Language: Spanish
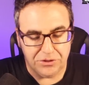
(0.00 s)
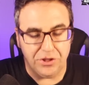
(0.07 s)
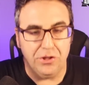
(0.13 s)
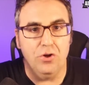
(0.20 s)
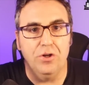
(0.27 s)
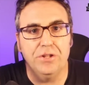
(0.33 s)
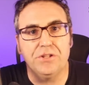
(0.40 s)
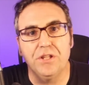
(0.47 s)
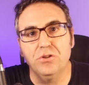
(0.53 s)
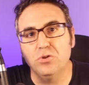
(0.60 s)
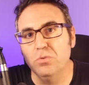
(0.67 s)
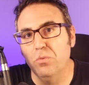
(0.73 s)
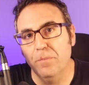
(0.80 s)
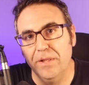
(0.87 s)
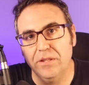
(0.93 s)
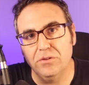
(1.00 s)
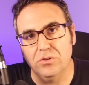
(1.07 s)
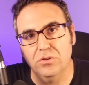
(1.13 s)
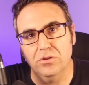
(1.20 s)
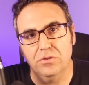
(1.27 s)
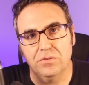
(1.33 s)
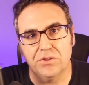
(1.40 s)
Señores que en su
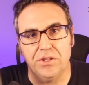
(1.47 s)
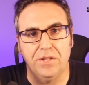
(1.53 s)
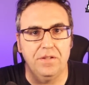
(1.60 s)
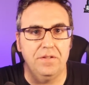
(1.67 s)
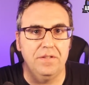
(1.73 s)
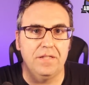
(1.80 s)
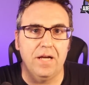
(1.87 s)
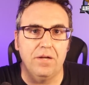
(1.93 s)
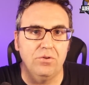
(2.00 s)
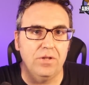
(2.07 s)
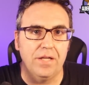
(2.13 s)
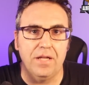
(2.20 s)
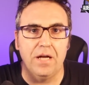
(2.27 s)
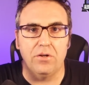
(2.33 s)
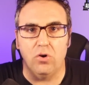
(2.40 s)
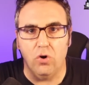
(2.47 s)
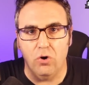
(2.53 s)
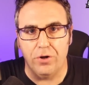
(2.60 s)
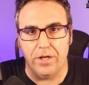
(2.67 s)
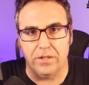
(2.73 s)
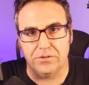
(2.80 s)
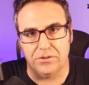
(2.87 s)
momento se dedicaron a dar
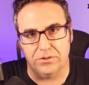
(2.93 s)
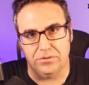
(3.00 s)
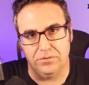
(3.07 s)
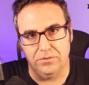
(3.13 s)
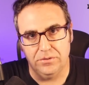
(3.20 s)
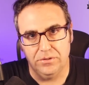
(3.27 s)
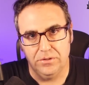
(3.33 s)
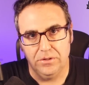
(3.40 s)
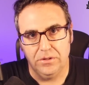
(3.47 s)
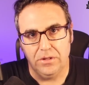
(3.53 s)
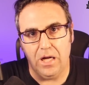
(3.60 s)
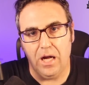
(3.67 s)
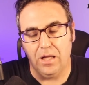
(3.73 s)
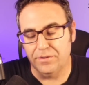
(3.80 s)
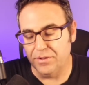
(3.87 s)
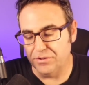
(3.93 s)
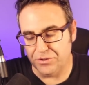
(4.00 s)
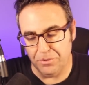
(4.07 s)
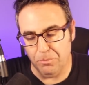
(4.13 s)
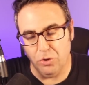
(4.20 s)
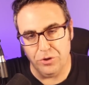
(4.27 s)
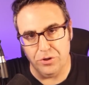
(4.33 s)
horas al
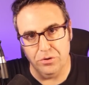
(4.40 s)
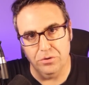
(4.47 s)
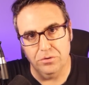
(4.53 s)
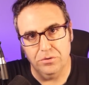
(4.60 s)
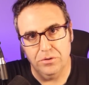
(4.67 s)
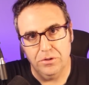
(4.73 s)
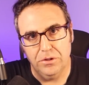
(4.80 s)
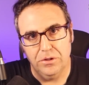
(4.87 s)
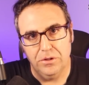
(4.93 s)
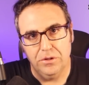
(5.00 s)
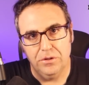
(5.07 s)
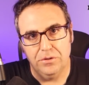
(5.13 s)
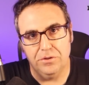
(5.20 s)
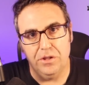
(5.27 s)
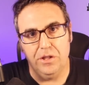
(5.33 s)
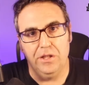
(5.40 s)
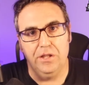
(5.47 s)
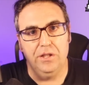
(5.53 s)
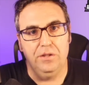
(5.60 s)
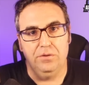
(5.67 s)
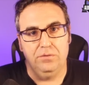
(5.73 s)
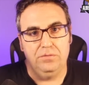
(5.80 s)
testimonio
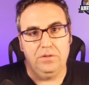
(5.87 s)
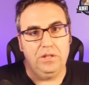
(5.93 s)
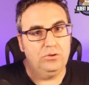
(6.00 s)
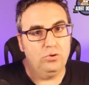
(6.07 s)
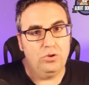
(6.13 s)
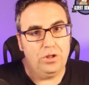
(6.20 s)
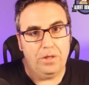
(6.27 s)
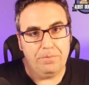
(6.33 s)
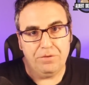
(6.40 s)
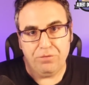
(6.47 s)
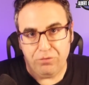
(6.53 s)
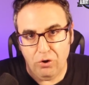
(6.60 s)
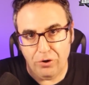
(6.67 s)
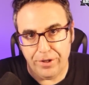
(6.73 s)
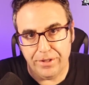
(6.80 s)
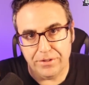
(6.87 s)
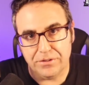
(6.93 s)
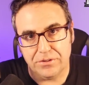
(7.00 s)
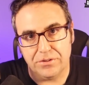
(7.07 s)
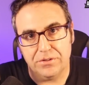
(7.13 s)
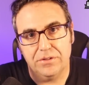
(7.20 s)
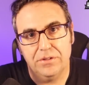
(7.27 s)
de Antonio David
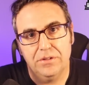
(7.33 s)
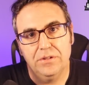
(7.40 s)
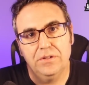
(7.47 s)
Flores,